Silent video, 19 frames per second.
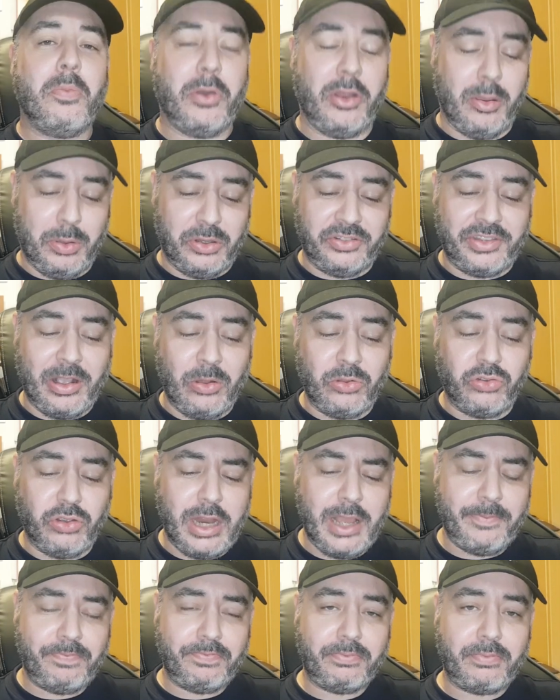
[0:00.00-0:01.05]
Bueno, pues esta
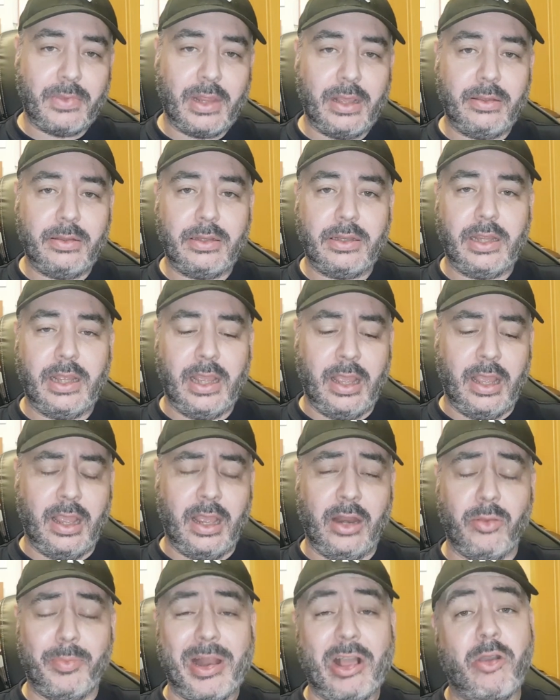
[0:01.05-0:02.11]
consola
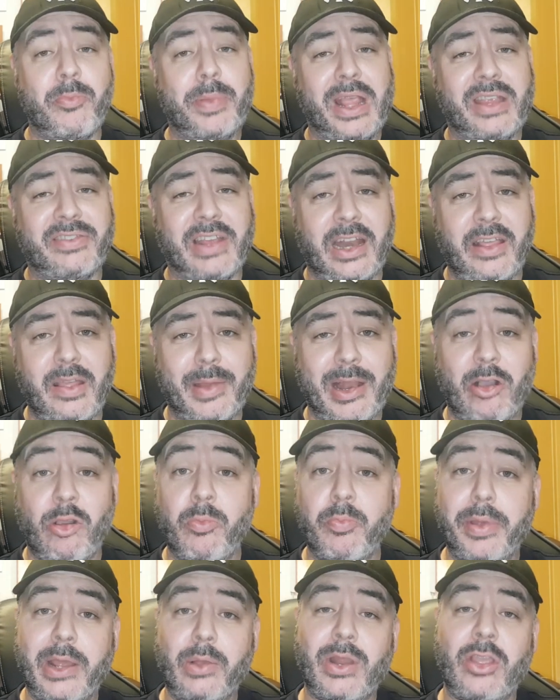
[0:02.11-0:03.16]
eh, no me la compré de salida, me la
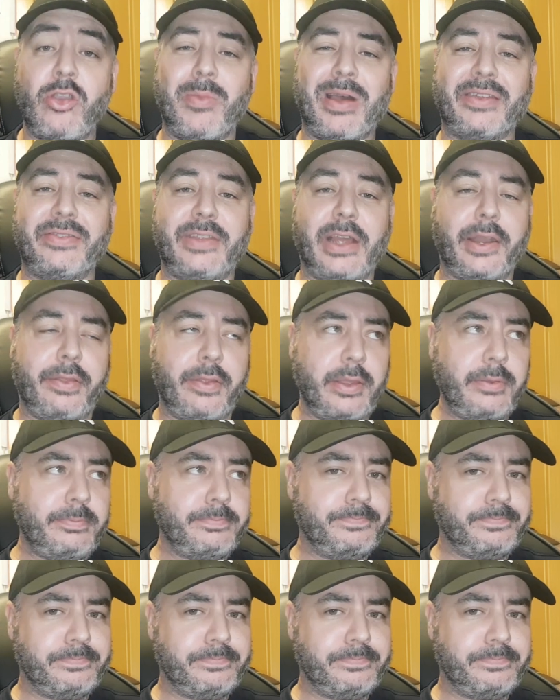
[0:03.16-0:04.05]
compré un año más tarde.